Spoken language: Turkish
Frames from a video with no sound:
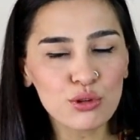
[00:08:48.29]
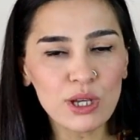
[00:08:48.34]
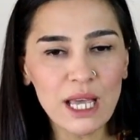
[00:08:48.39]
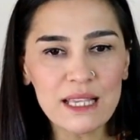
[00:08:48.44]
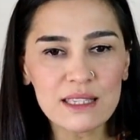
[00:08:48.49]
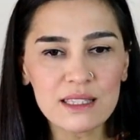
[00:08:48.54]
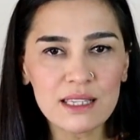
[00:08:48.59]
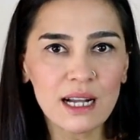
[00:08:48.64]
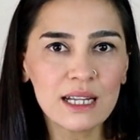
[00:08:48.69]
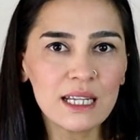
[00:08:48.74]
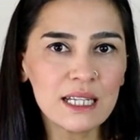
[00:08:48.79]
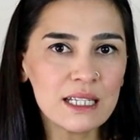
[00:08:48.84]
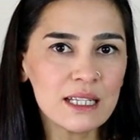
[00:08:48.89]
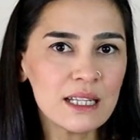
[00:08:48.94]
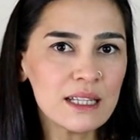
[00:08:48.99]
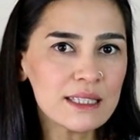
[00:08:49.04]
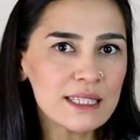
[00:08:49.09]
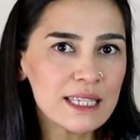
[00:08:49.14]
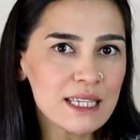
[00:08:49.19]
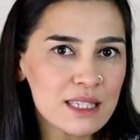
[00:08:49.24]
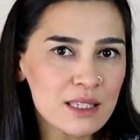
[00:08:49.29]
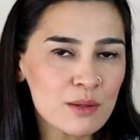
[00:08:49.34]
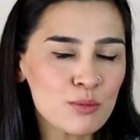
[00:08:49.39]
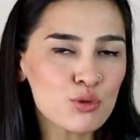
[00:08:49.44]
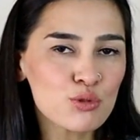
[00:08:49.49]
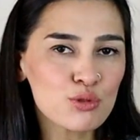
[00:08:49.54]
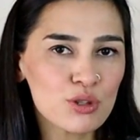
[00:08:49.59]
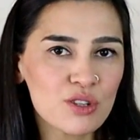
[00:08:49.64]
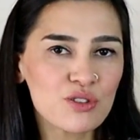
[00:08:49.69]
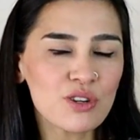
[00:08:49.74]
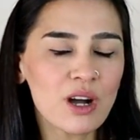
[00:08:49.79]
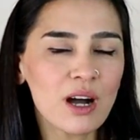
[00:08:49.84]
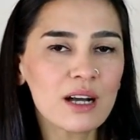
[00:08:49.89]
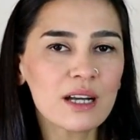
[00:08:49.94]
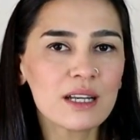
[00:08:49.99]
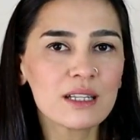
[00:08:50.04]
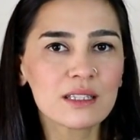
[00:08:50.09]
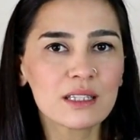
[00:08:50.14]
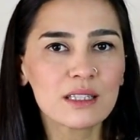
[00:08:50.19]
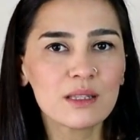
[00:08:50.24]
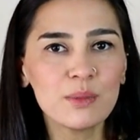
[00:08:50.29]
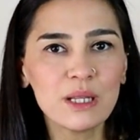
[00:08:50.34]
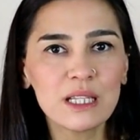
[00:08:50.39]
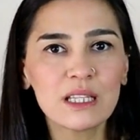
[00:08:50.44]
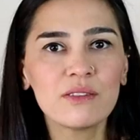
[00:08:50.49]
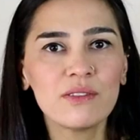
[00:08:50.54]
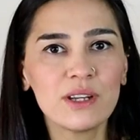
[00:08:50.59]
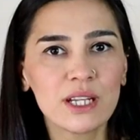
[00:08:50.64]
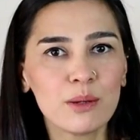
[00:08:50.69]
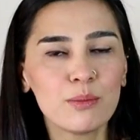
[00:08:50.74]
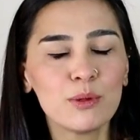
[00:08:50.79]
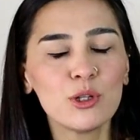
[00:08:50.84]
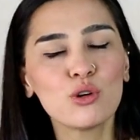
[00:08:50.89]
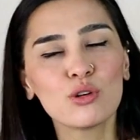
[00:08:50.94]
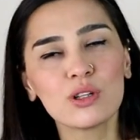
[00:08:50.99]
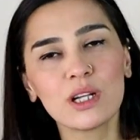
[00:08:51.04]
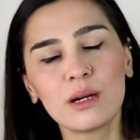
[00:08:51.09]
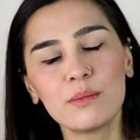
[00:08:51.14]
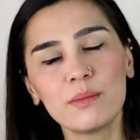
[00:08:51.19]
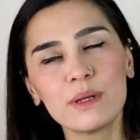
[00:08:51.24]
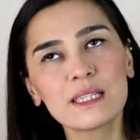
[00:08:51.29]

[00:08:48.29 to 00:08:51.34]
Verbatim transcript: Çünkü eserlerinin yazım süreci hakkında da bilgi verebiliyorlar.